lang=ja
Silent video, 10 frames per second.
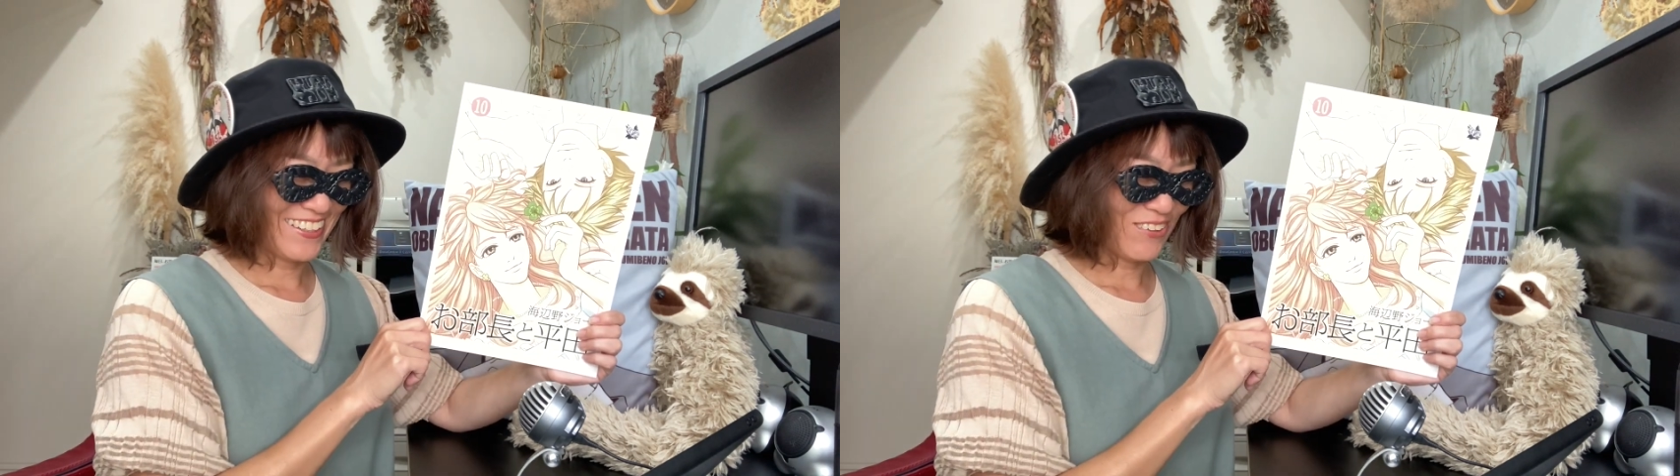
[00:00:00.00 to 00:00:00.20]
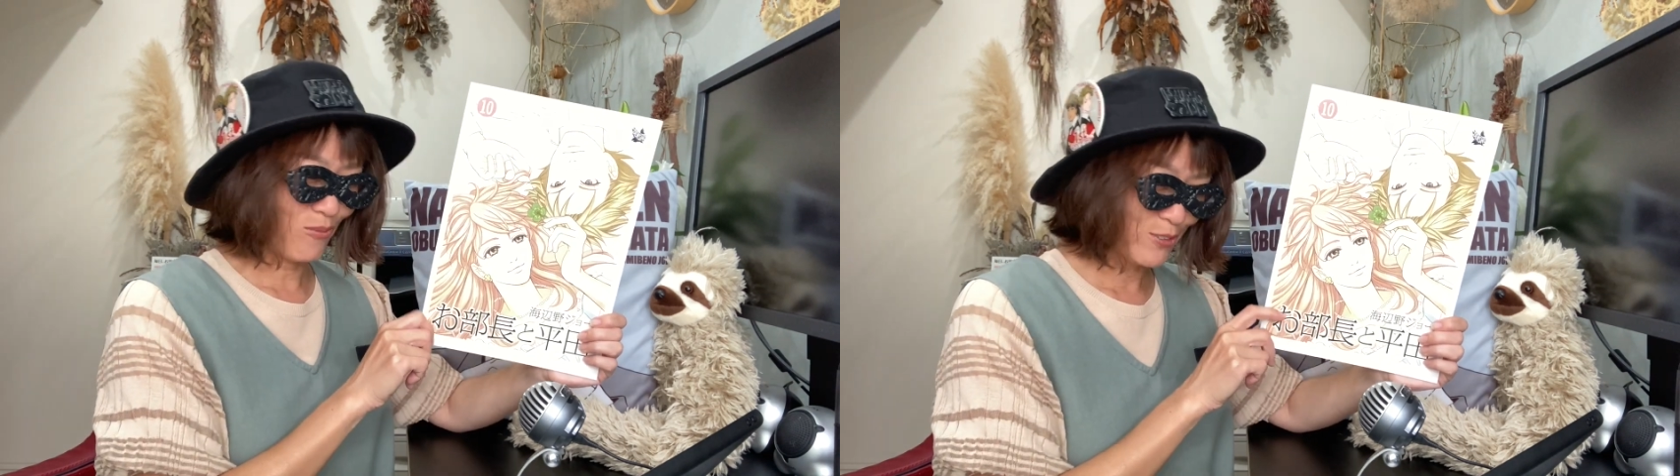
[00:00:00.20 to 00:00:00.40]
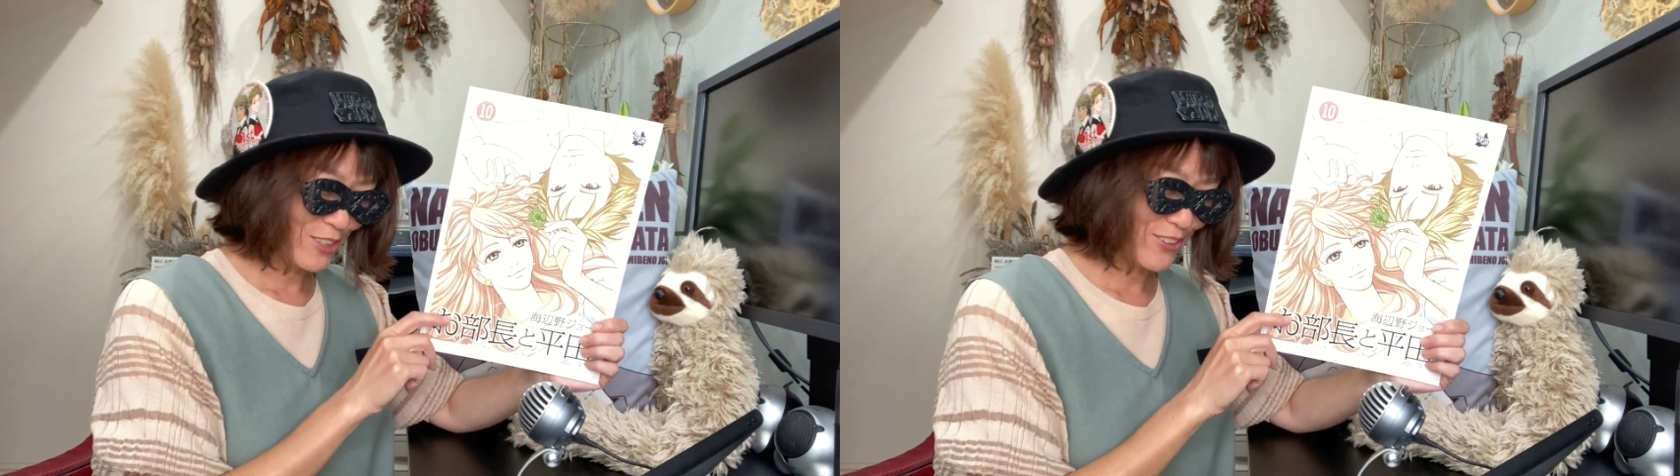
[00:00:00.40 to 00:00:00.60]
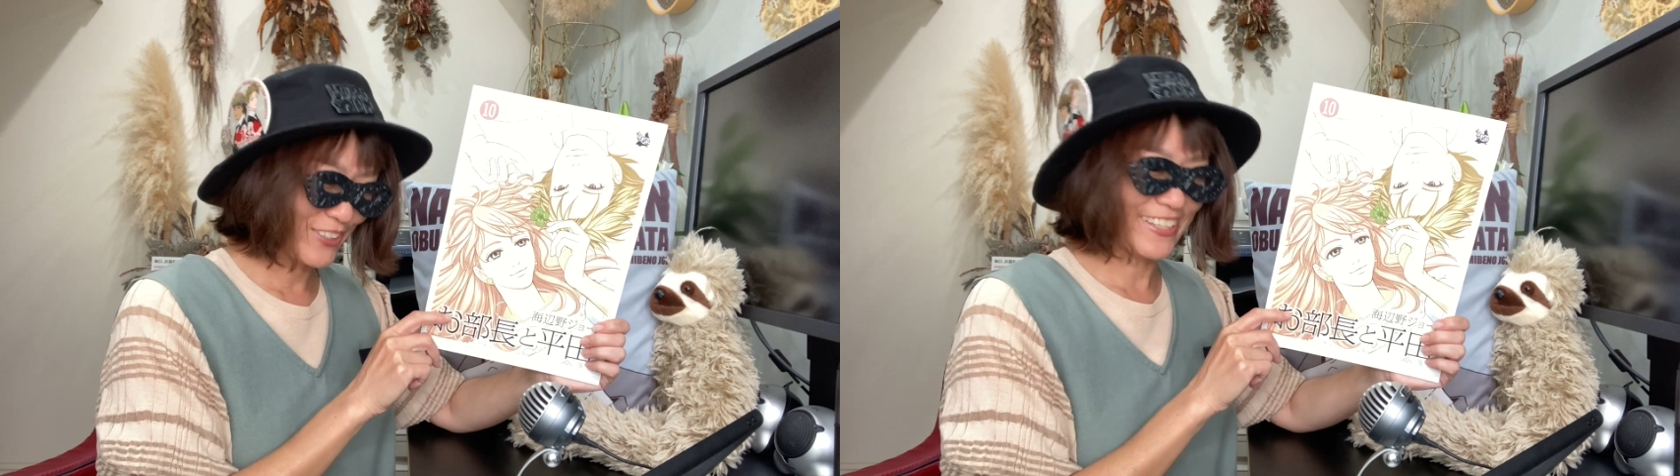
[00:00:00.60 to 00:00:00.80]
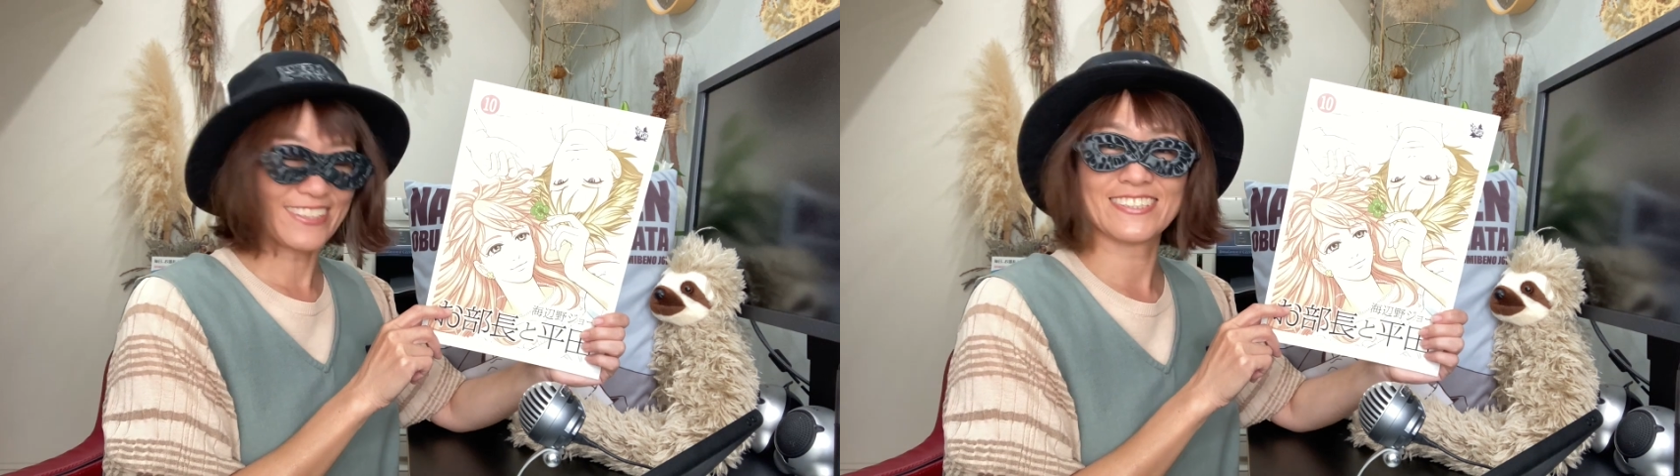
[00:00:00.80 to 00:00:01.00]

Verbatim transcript: 面白いで